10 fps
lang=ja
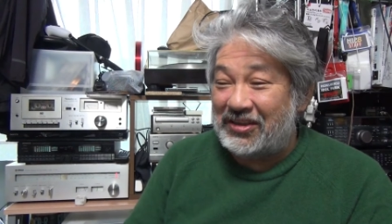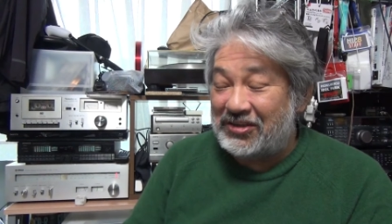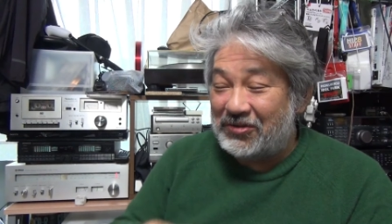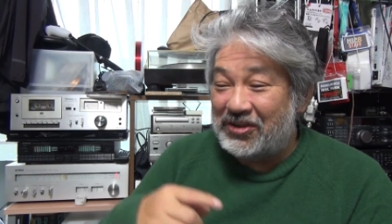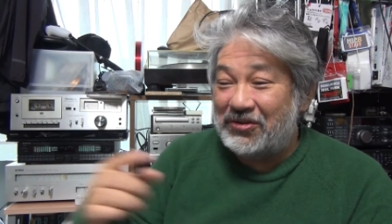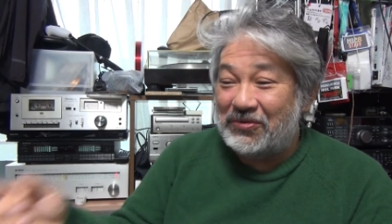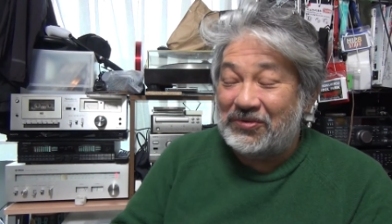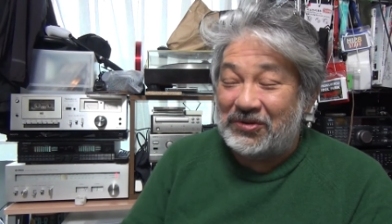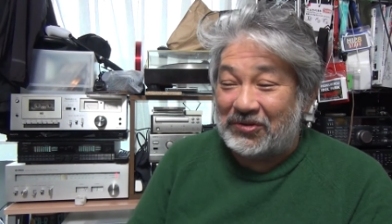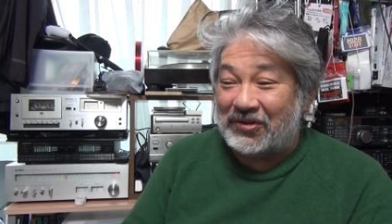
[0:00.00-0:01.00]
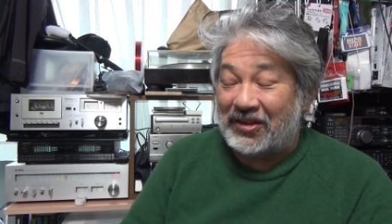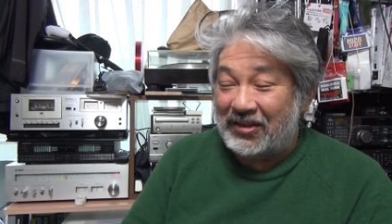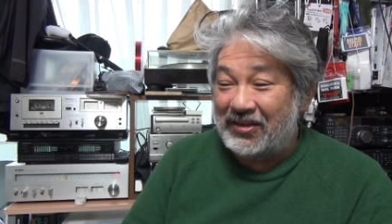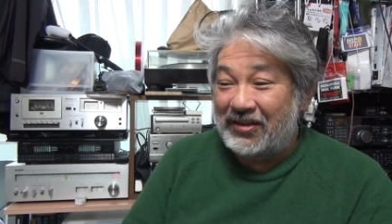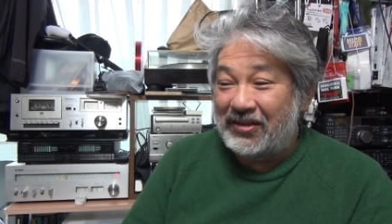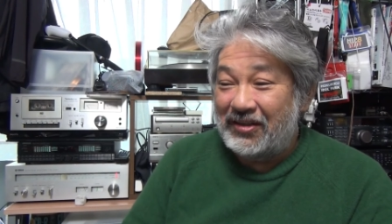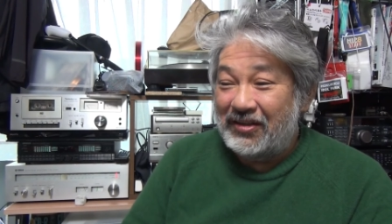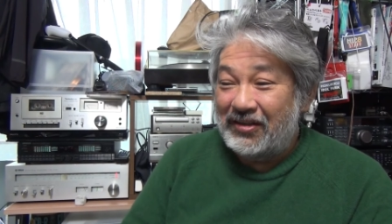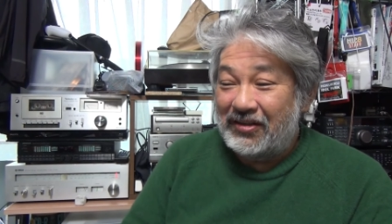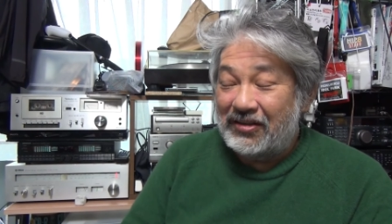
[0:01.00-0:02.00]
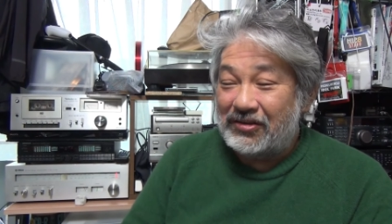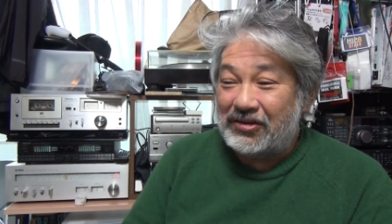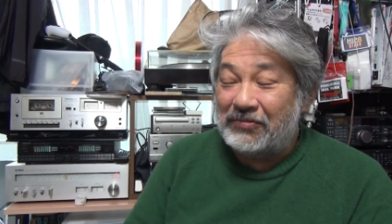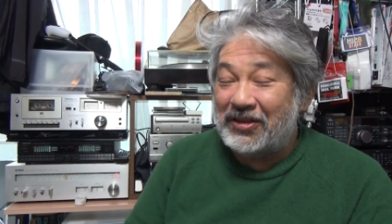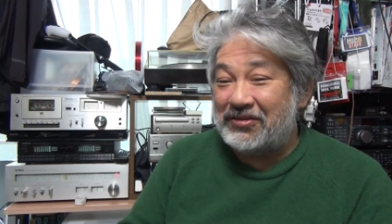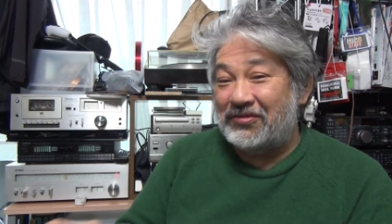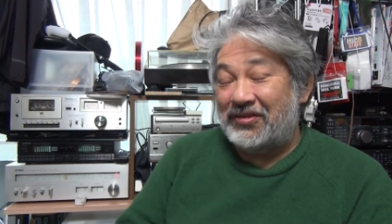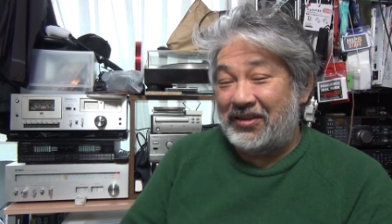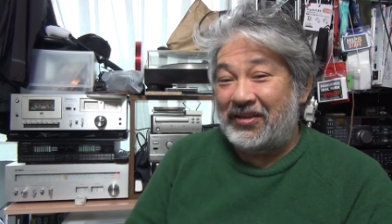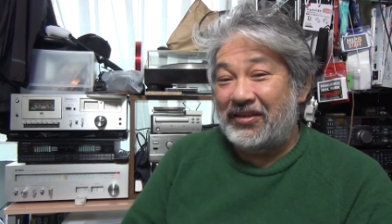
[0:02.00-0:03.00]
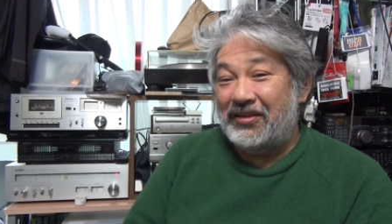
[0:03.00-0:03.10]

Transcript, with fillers: 一緒に移動運用とかねしますよね。